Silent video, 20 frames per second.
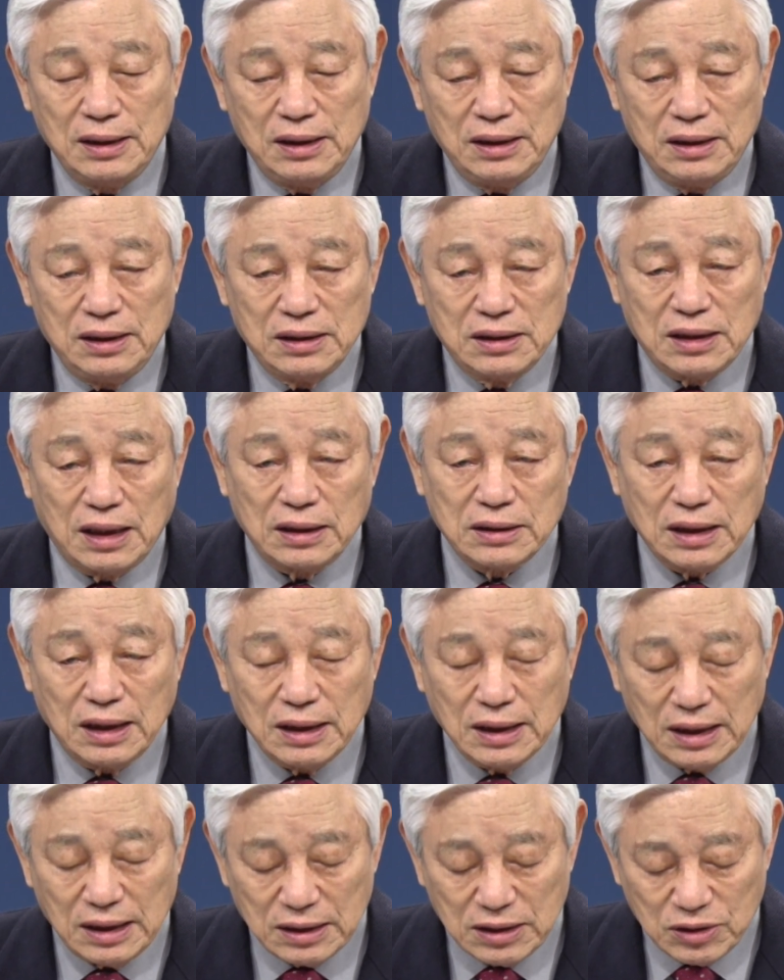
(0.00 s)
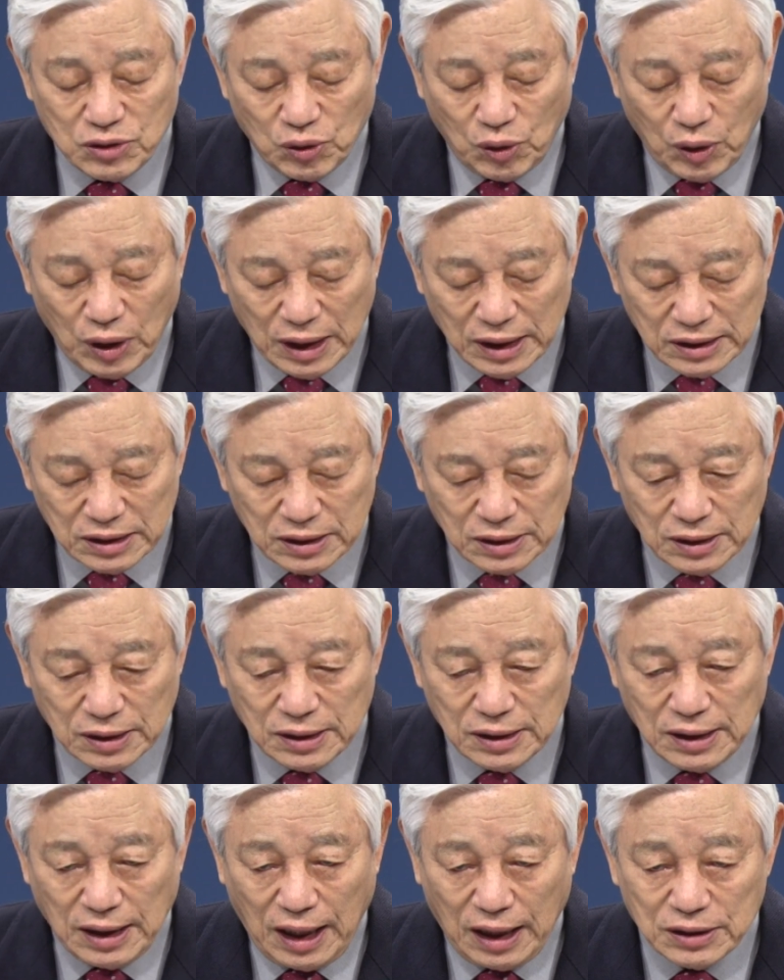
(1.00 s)
사단에
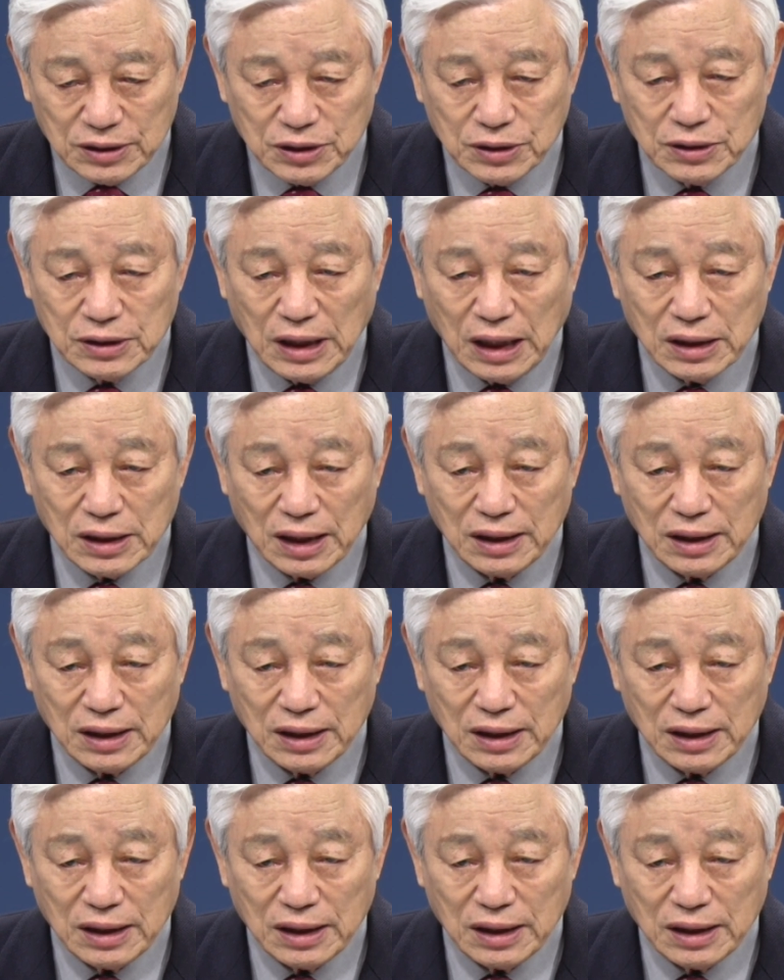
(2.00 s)
쏘가서 안 선악을